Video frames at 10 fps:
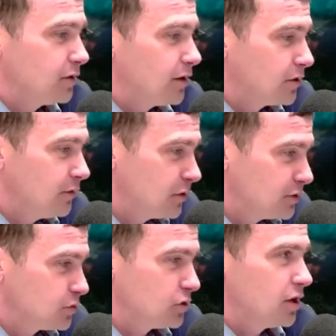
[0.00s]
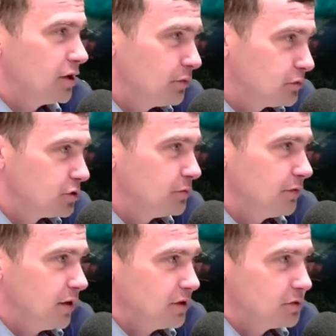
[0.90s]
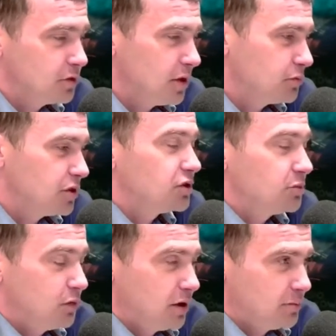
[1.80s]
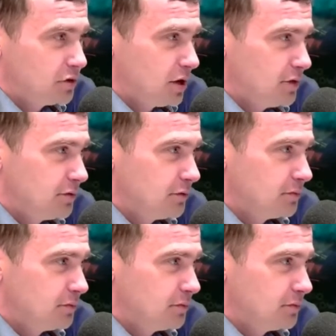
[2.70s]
dodatkowego sprzątania, utrzymywania, żeby ta przestrzeń była dla mieszkańców.